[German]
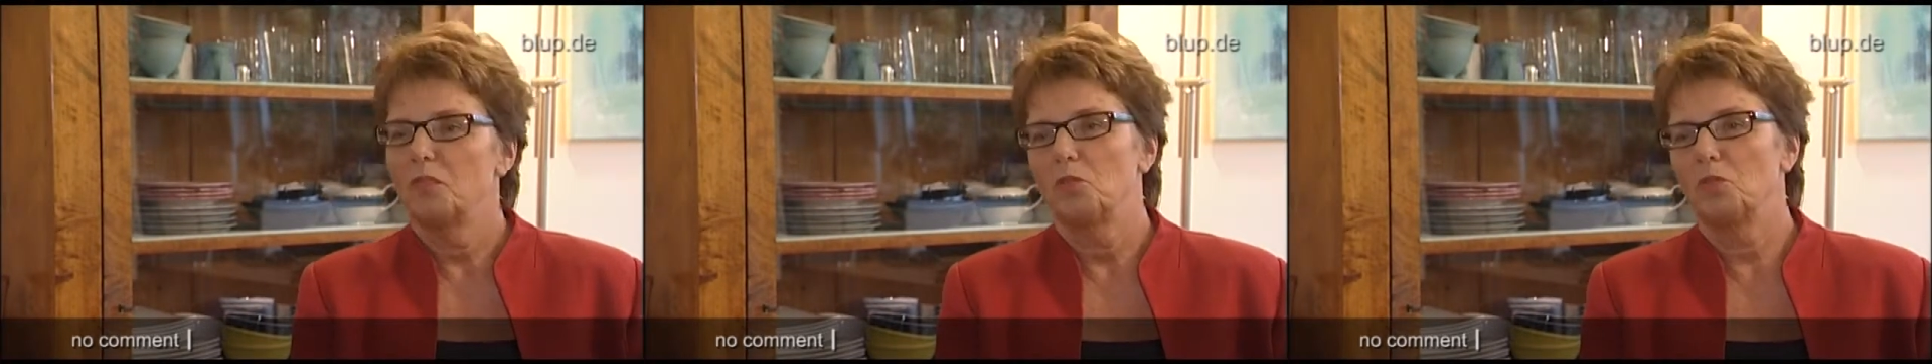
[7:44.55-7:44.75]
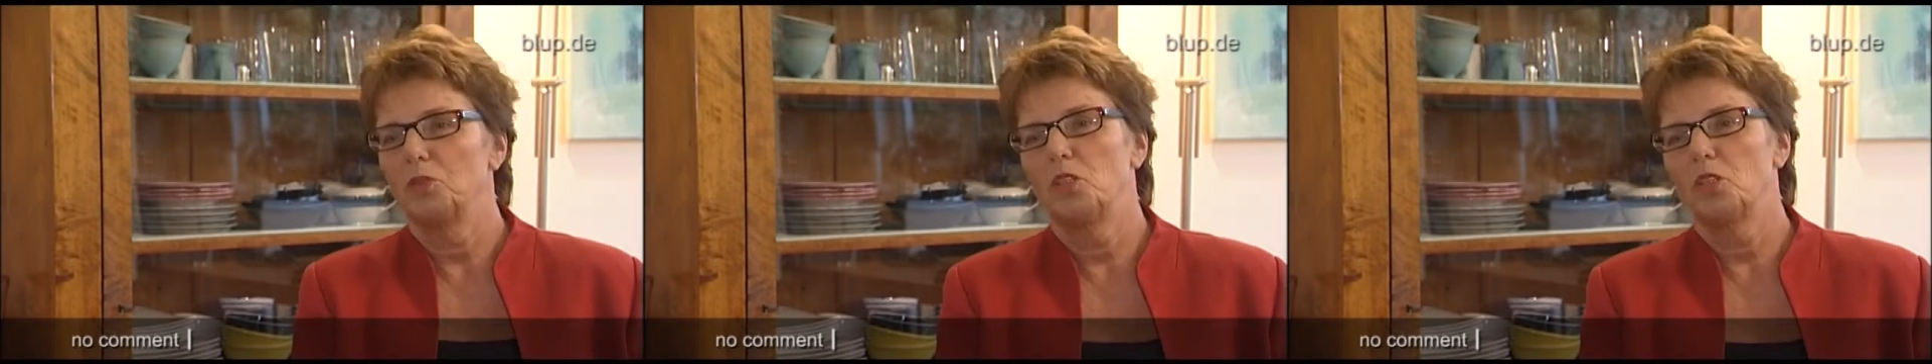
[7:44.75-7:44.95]

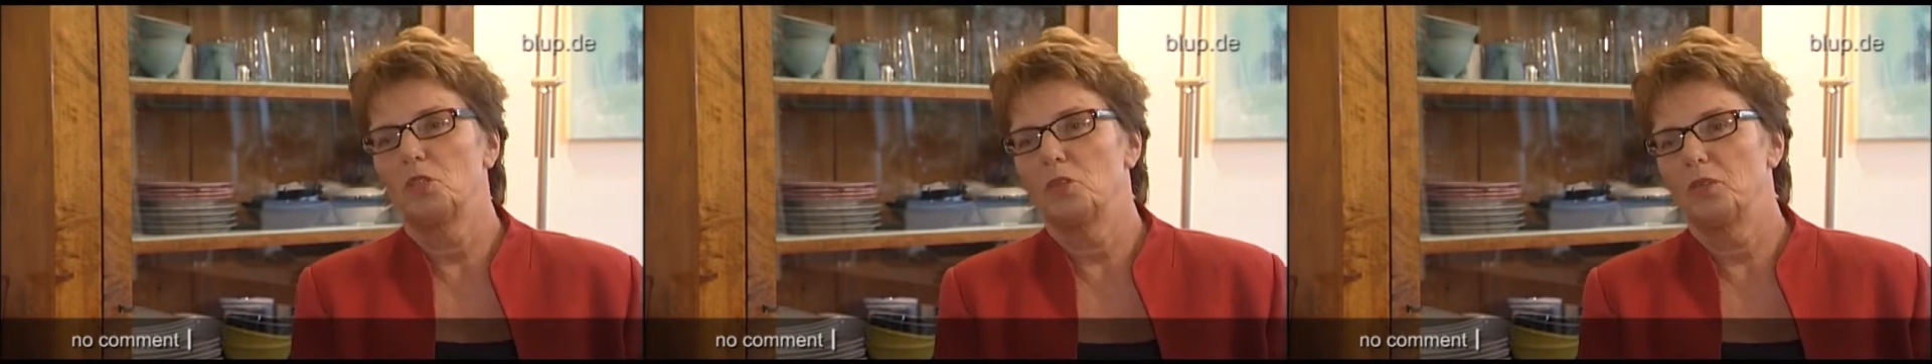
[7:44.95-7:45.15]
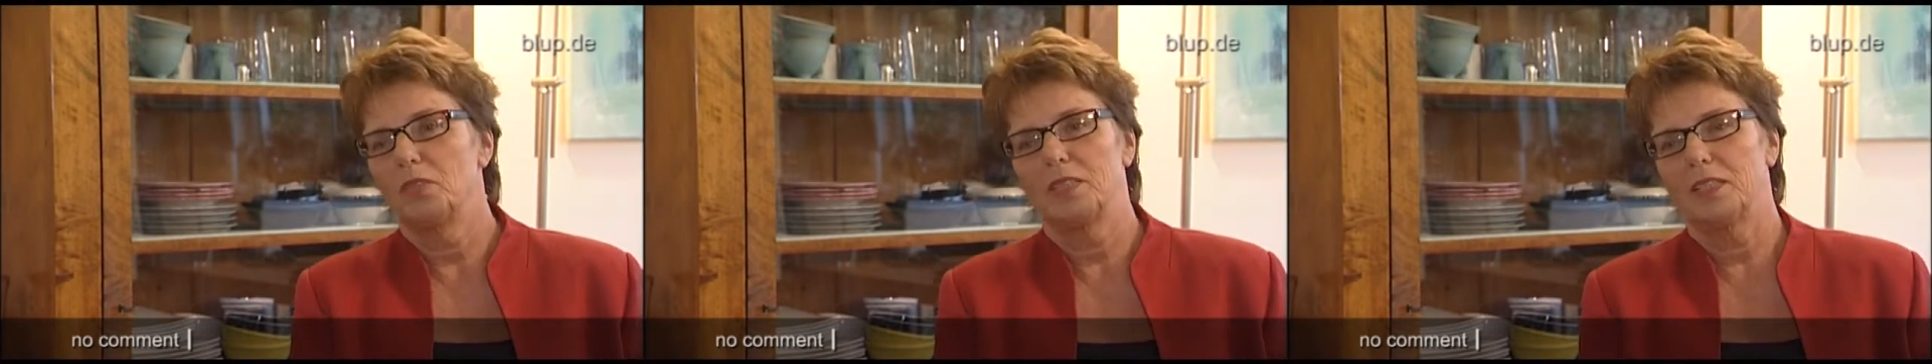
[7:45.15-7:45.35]

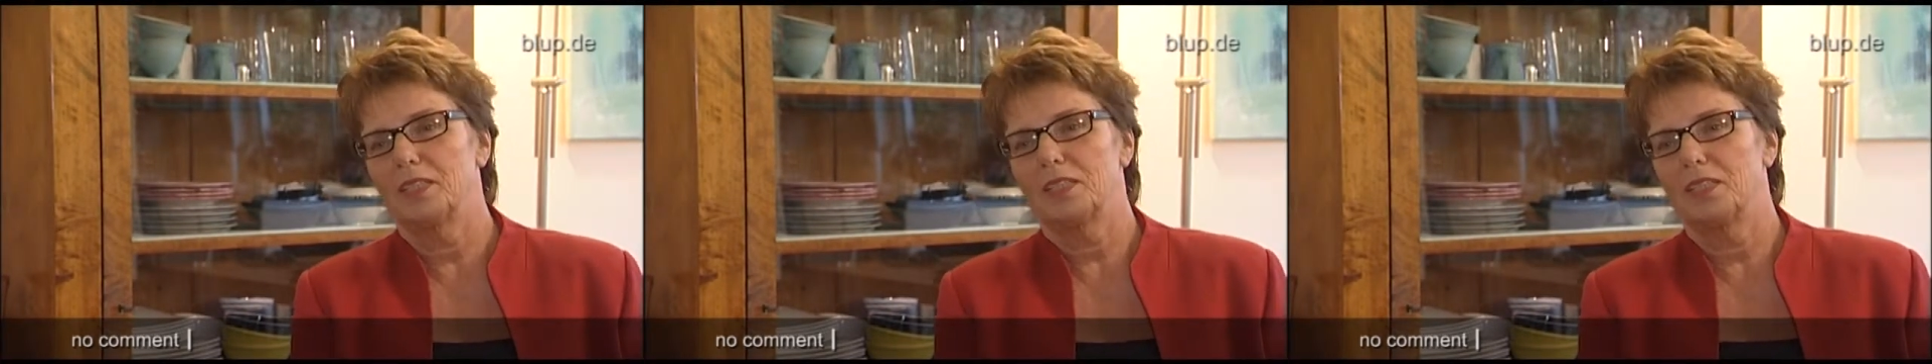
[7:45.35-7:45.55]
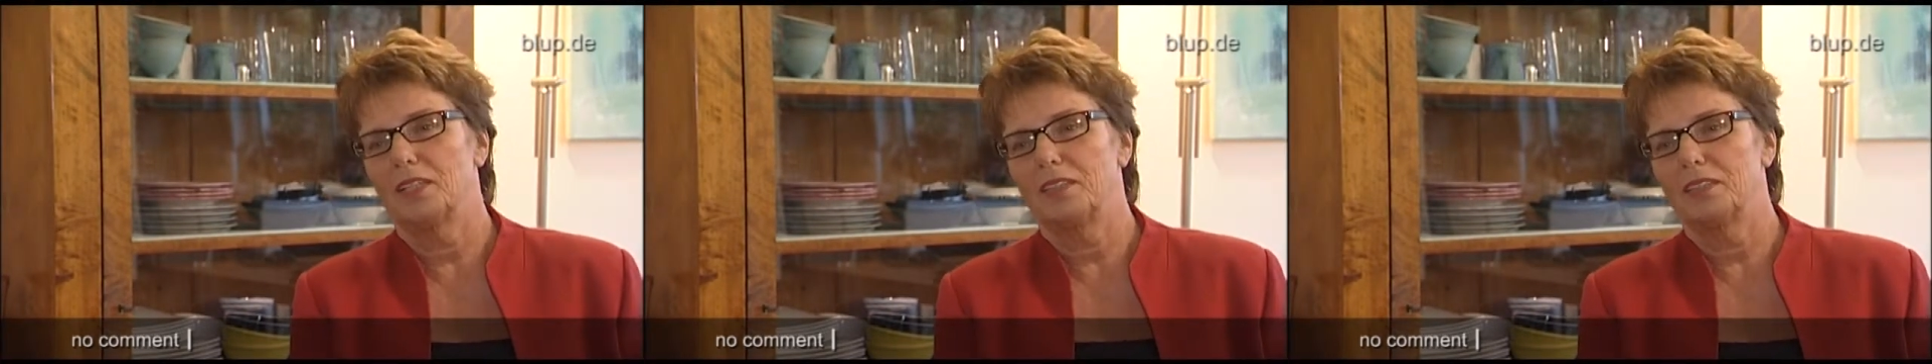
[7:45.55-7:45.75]
wunderschöne
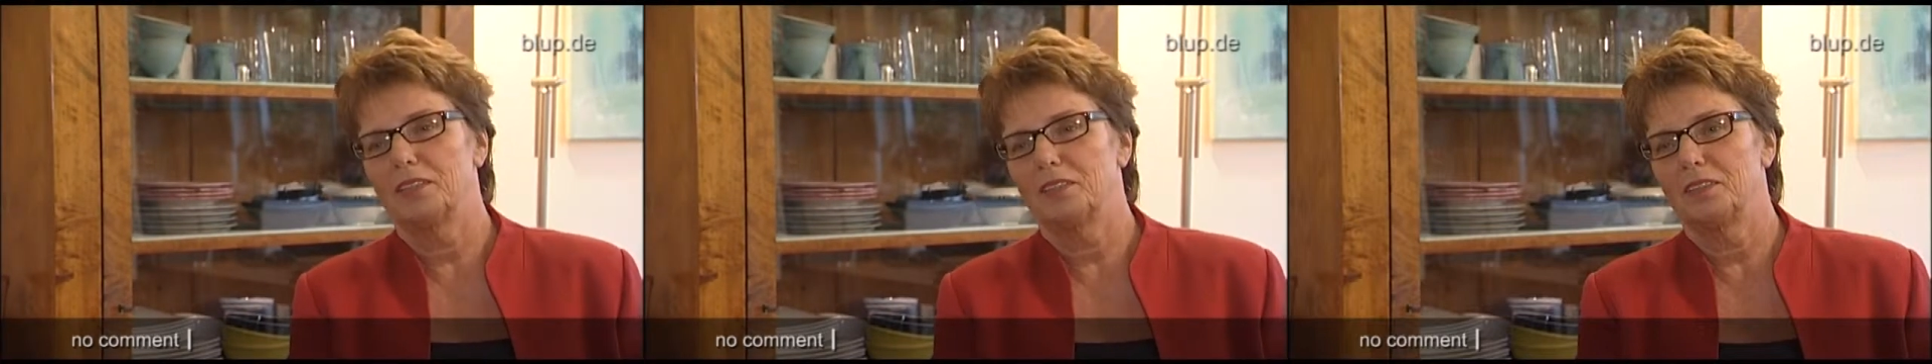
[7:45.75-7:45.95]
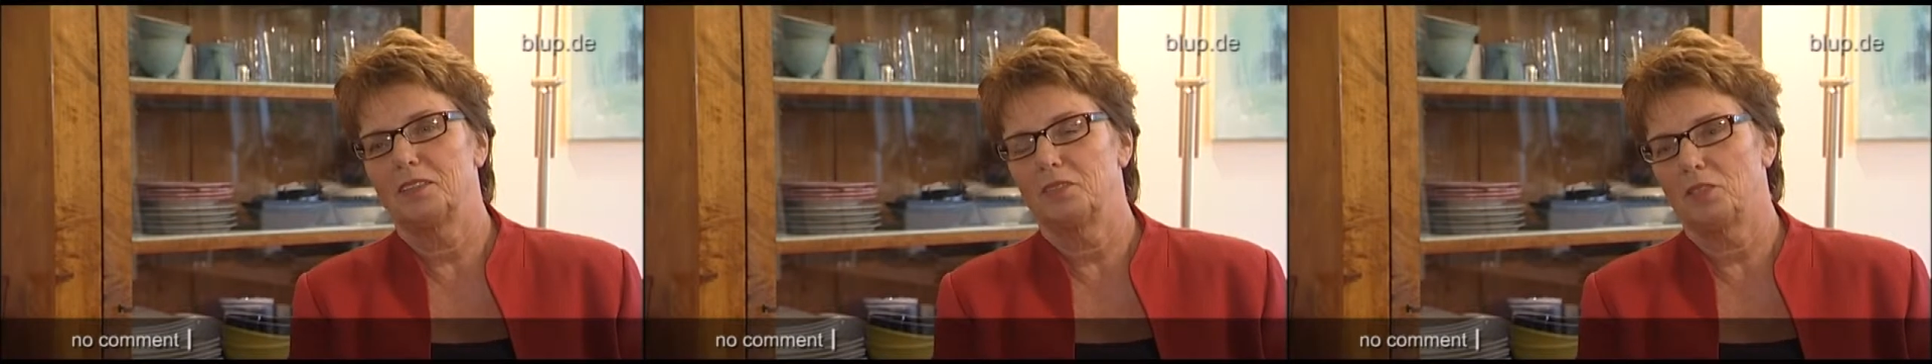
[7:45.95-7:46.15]
sechs
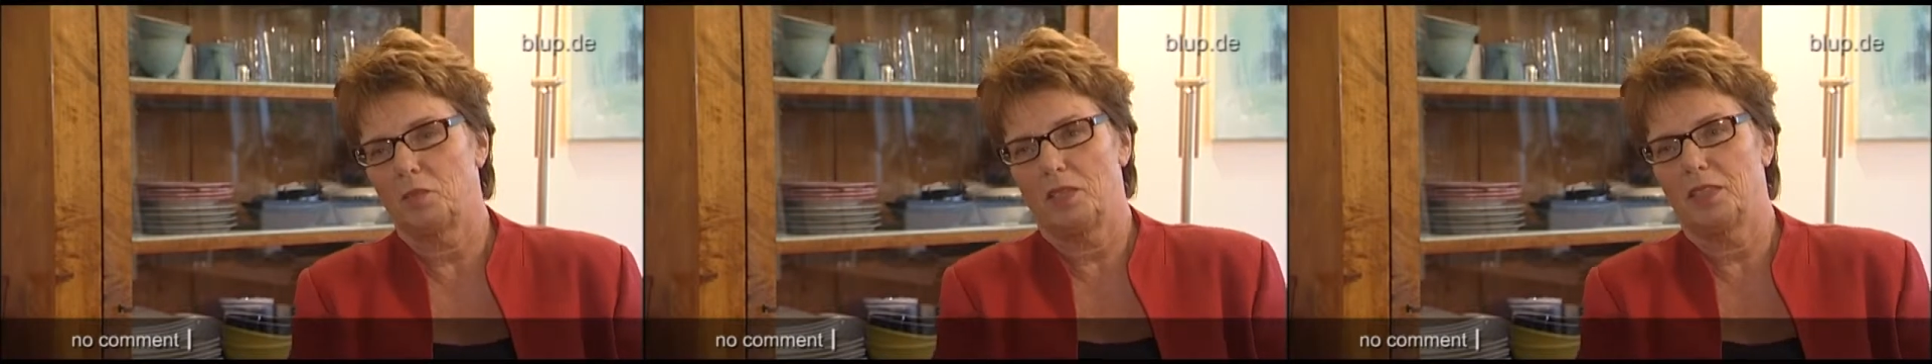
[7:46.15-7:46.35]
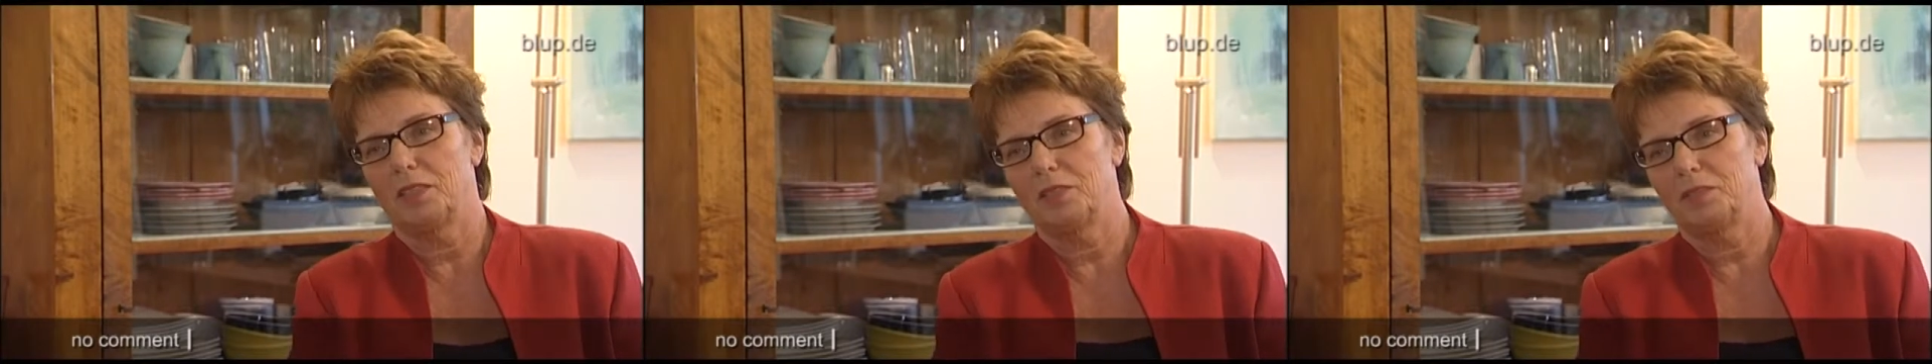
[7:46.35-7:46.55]
Tage
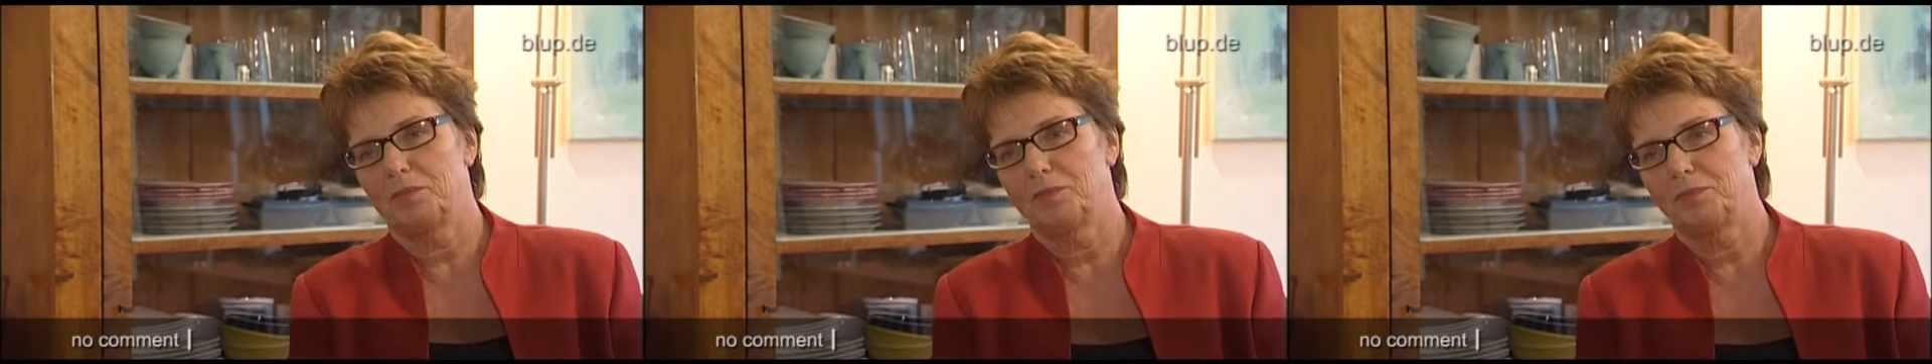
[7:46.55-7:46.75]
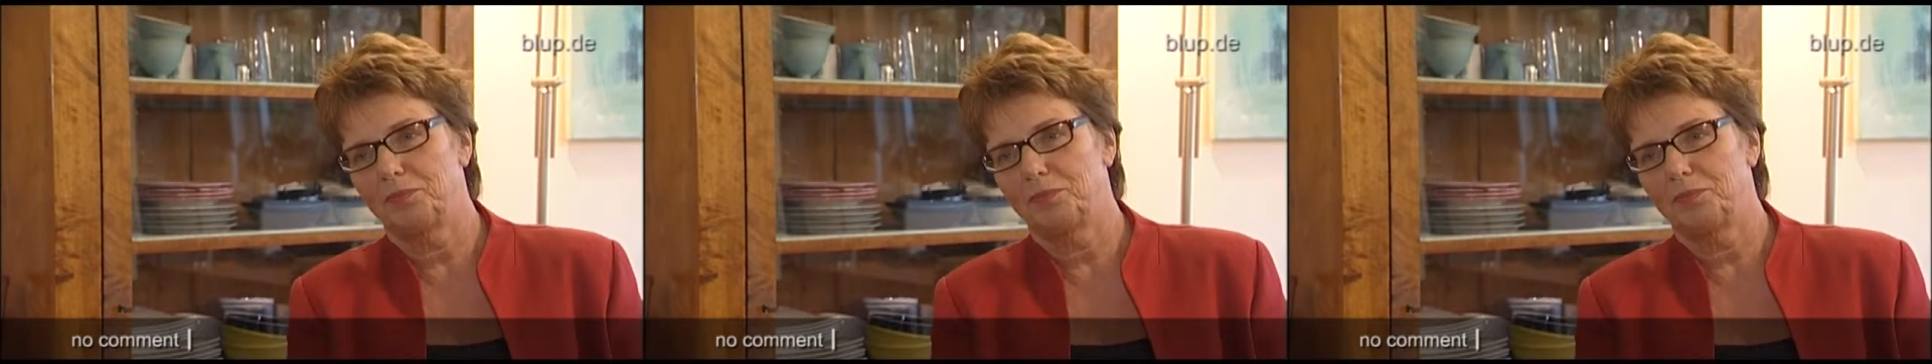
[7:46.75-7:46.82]
verbracht.